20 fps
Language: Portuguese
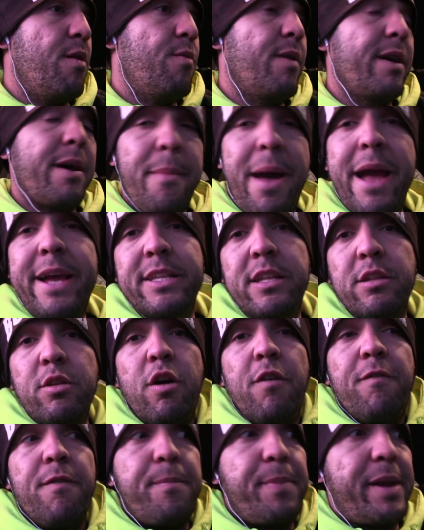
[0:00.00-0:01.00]
uma máquina
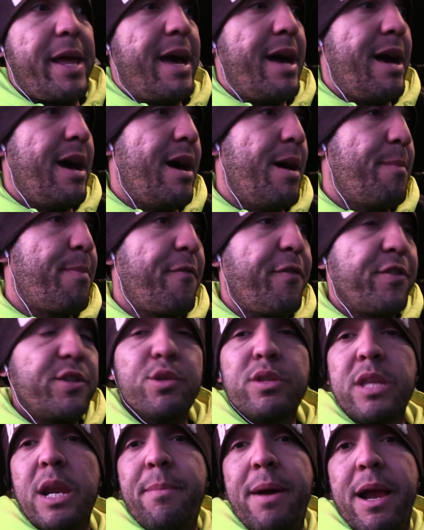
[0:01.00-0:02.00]
nova pra, pra fazer
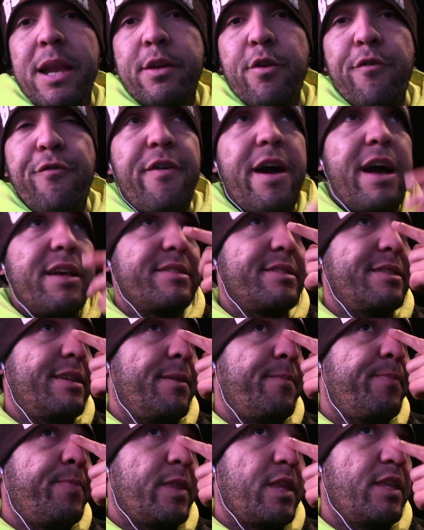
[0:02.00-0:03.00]
o trabalho que eu faço, né?